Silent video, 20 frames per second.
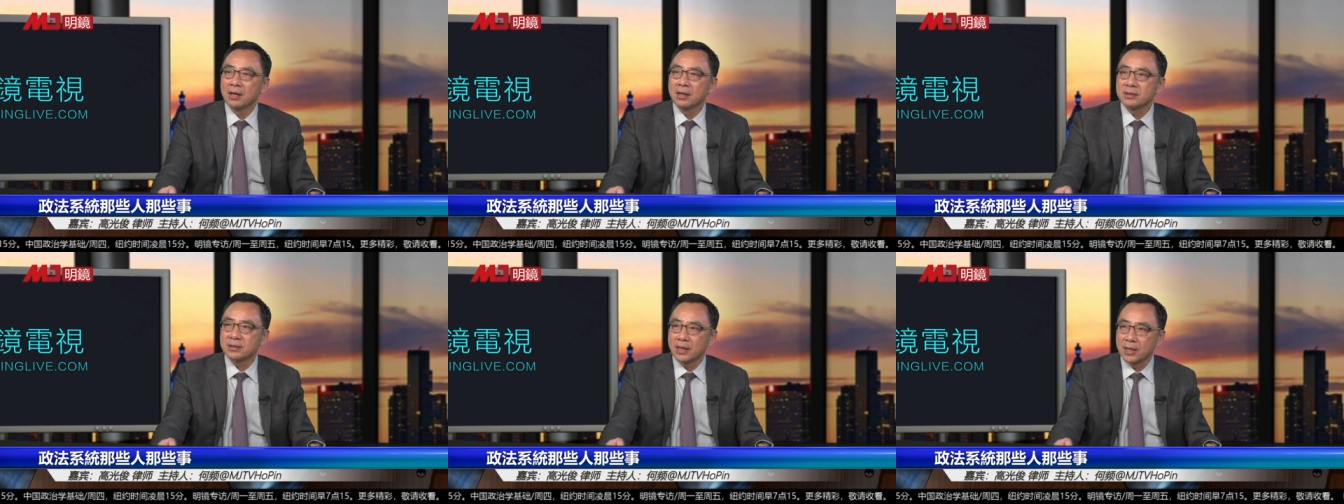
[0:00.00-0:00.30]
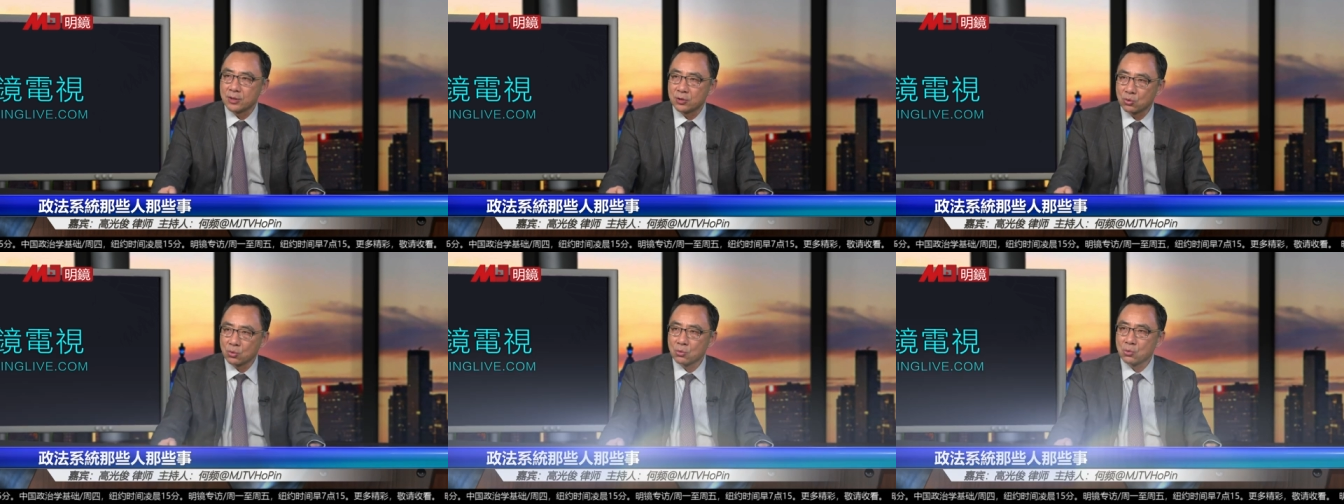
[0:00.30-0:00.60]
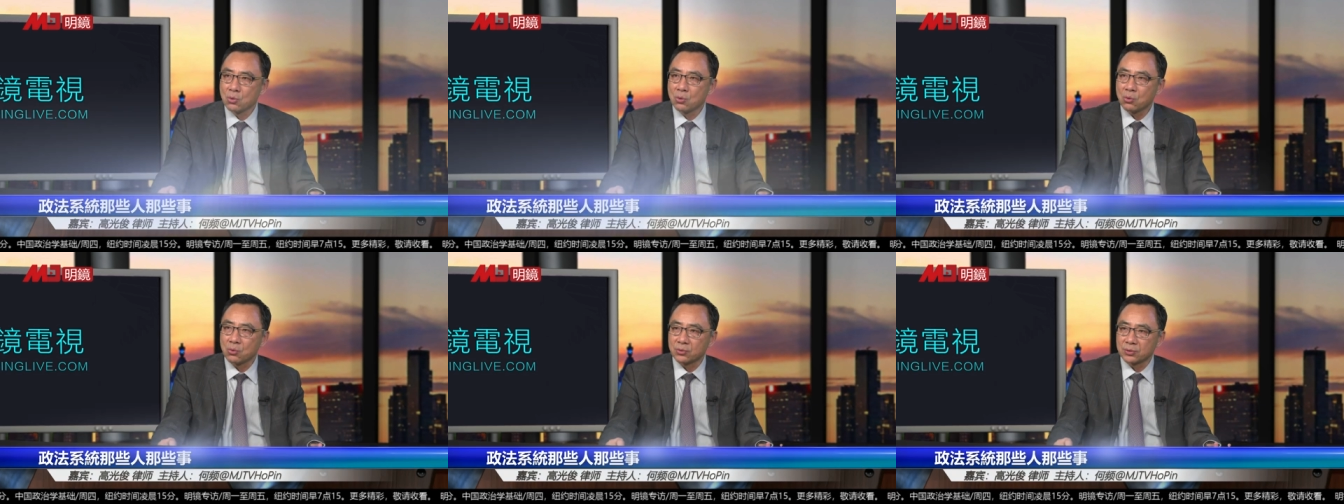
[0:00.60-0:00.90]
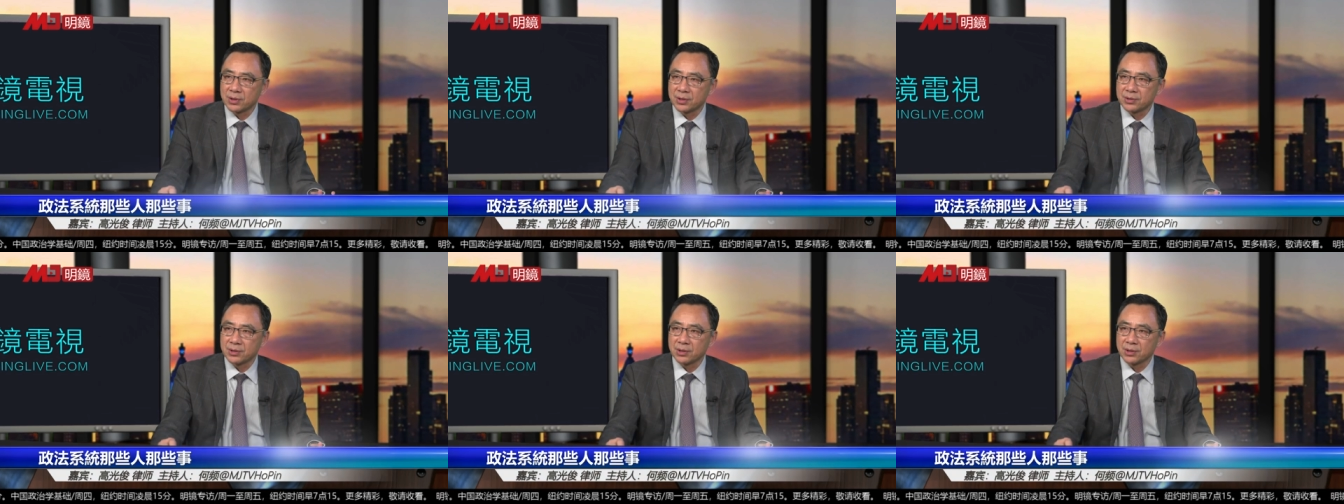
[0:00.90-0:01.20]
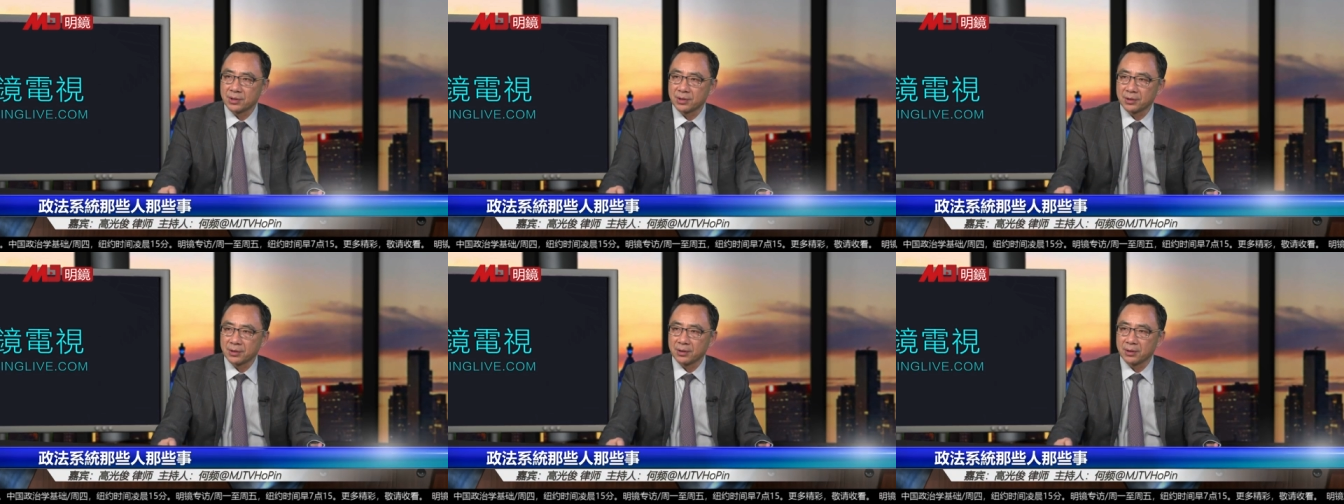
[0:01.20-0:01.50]
在中共的这
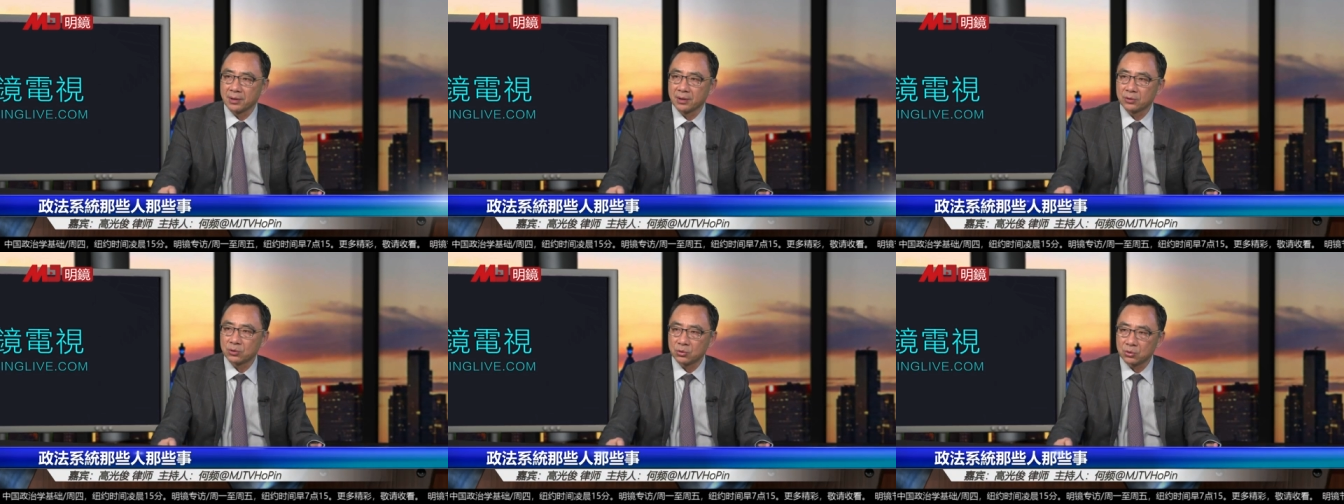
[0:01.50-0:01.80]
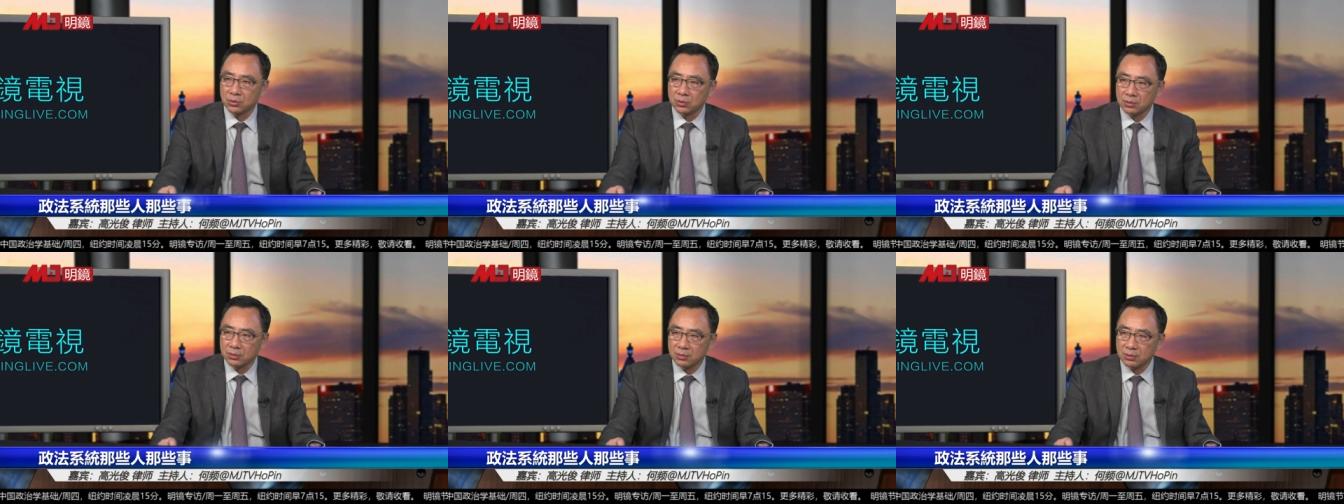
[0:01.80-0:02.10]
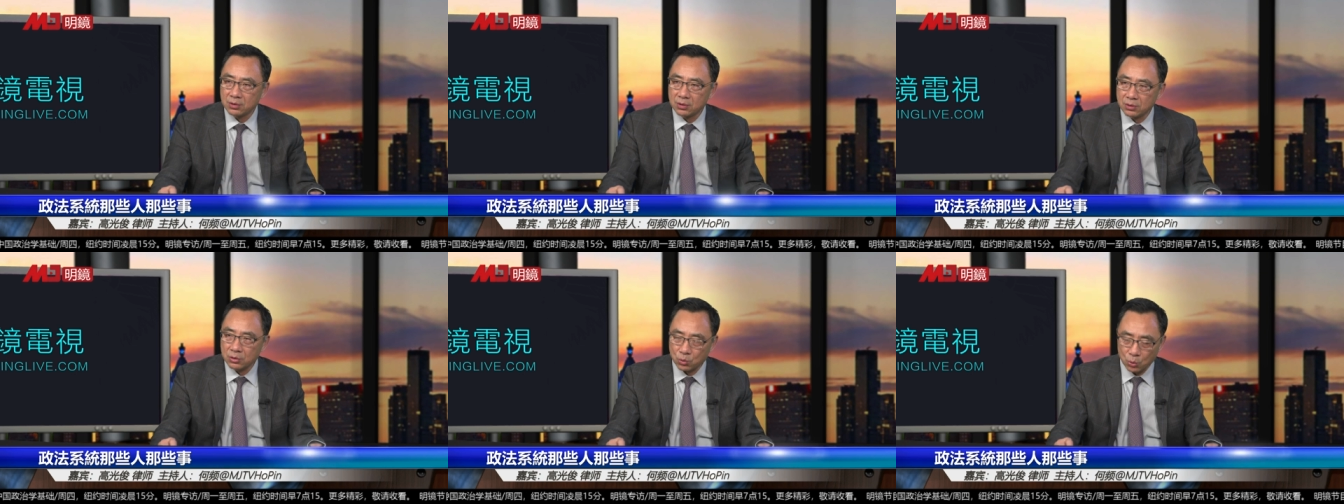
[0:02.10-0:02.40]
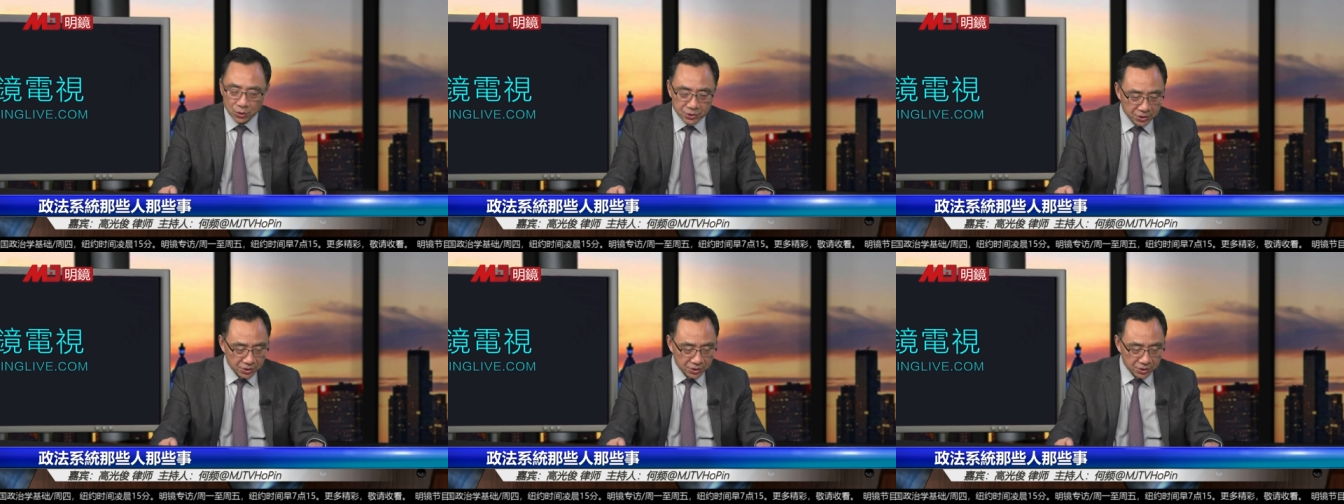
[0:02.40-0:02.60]
个夺